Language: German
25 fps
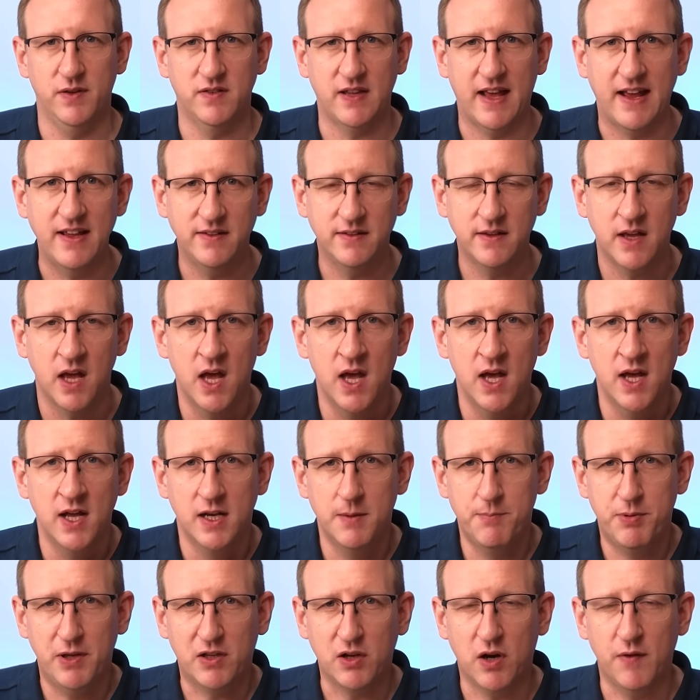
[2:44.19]
Das heißt,
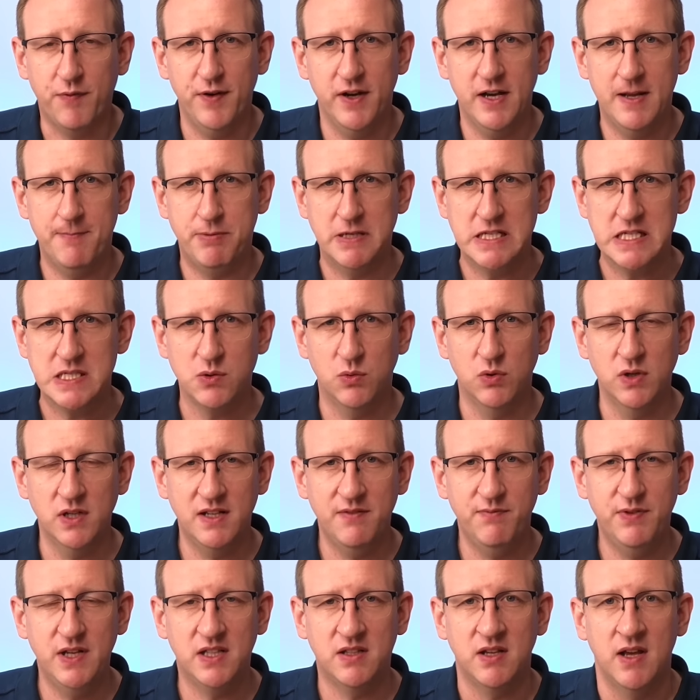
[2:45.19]
die betroffene Person,
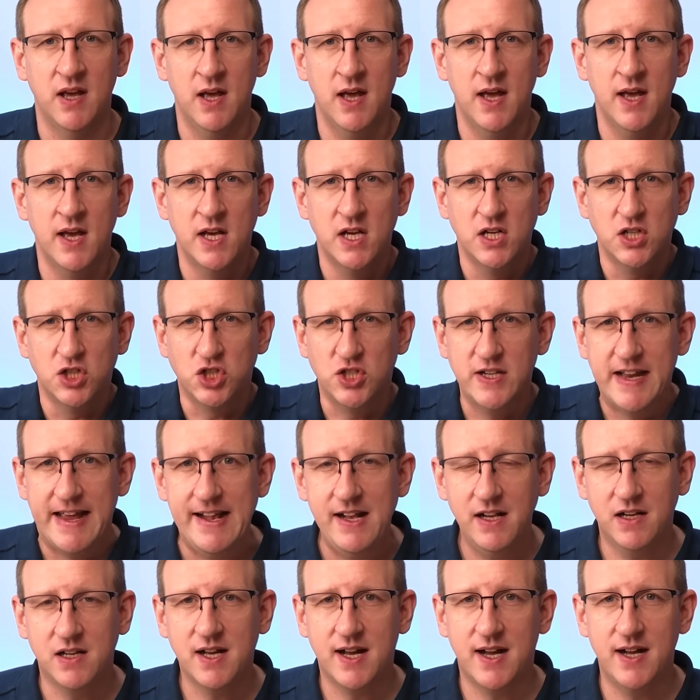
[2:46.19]
die wird
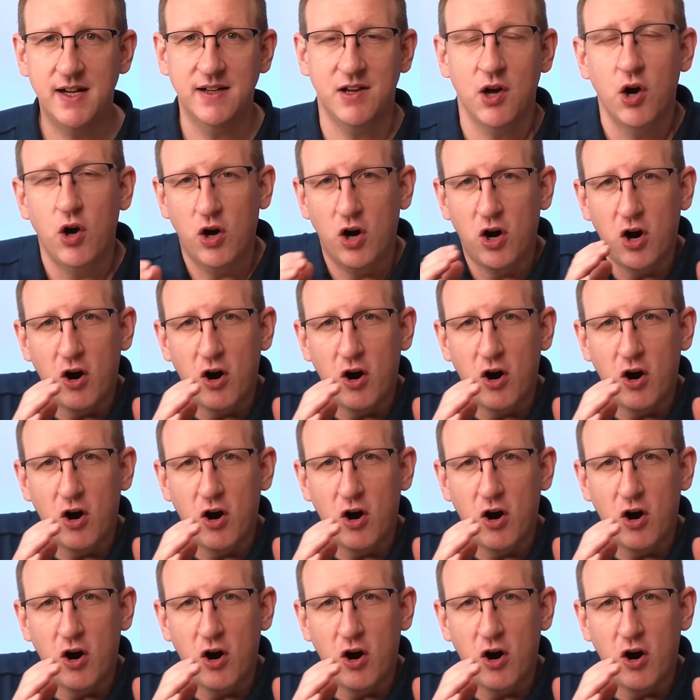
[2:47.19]
schnell krank,